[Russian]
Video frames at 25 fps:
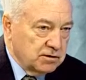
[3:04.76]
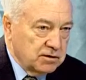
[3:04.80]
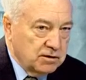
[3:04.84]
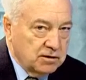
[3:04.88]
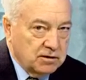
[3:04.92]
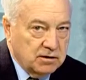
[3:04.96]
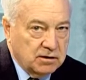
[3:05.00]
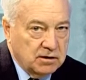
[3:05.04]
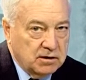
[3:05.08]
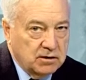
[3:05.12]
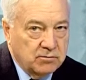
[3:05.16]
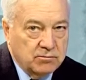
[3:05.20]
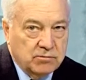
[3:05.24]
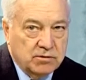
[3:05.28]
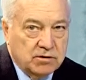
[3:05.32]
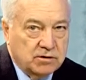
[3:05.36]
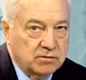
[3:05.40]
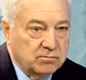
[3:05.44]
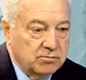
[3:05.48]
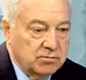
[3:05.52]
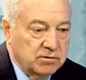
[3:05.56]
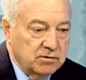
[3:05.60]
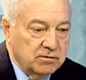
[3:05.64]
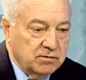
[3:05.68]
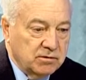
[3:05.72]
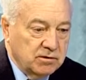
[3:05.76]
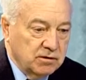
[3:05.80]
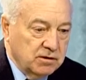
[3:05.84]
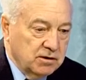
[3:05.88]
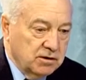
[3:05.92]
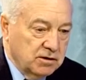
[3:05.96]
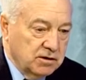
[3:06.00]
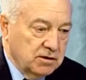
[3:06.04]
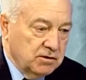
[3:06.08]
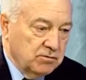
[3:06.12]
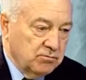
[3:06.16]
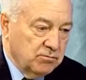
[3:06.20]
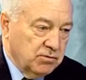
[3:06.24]
так как объект был
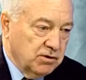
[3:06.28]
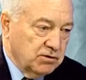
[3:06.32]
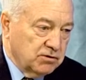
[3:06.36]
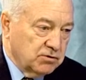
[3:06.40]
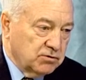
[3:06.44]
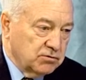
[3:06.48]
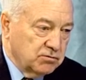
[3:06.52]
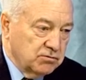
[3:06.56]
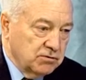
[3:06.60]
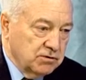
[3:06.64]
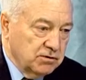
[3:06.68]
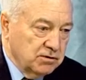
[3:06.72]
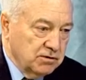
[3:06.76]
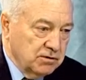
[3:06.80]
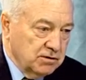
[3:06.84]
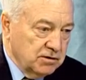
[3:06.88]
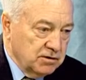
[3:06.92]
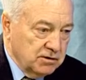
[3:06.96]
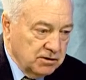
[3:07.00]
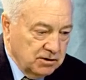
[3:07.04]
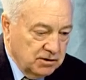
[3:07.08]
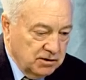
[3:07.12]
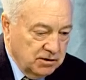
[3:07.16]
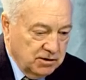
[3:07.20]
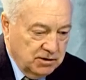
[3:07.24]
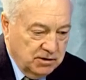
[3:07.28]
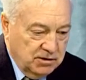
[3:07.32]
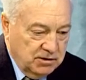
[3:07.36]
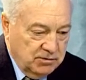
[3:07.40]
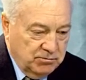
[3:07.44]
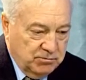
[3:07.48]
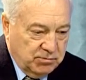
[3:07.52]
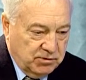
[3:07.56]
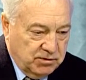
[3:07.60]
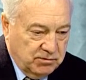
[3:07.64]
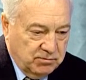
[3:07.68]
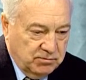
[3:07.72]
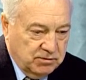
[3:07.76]
большой.
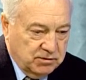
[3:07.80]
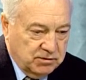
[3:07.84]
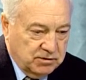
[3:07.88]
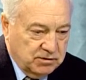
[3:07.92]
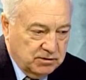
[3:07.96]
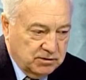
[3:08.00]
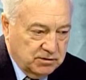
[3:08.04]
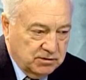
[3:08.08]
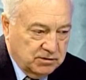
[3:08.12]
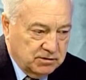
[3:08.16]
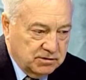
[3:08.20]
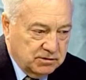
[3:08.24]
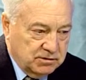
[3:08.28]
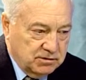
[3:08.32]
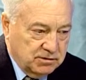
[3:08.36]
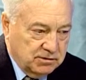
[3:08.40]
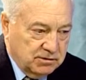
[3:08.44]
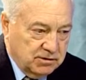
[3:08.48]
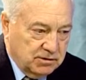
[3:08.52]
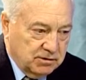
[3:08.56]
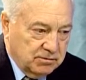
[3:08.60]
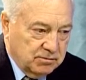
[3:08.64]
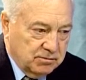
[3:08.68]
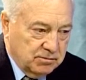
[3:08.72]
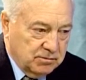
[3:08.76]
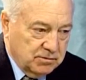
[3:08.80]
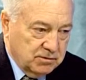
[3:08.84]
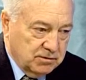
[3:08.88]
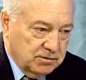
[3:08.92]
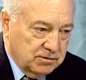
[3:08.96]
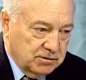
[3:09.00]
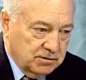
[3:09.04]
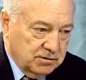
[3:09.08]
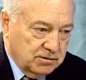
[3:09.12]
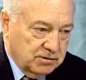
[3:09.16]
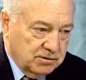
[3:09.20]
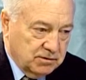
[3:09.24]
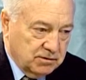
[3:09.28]
Промышленность там
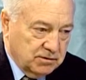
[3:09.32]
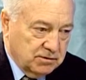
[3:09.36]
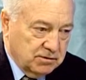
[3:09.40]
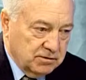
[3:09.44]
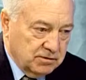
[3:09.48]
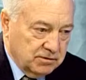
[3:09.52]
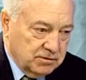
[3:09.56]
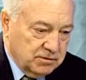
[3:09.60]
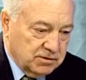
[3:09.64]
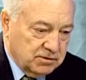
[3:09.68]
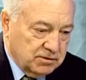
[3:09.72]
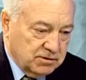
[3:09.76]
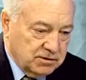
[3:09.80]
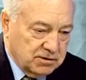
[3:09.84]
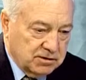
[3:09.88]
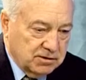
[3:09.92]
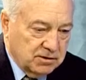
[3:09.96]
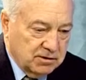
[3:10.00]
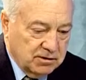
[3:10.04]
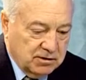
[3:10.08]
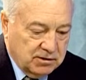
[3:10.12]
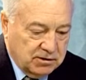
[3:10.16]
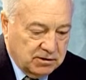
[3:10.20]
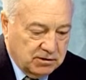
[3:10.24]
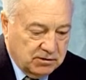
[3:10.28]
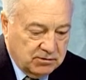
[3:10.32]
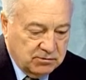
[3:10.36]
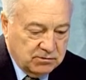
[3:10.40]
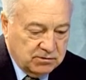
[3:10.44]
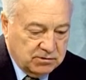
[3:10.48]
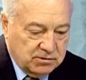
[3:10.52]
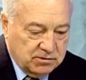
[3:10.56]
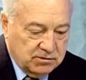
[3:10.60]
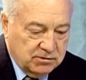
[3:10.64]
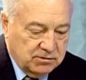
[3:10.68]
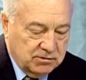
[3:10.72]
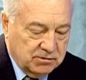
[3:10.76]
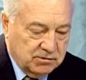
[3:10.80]
э, создала
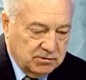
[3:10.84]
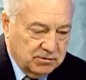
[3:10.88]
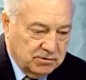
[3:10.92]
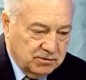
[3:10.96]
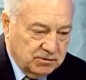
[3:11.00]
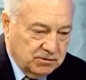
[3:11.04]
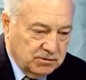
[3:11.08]
хорошие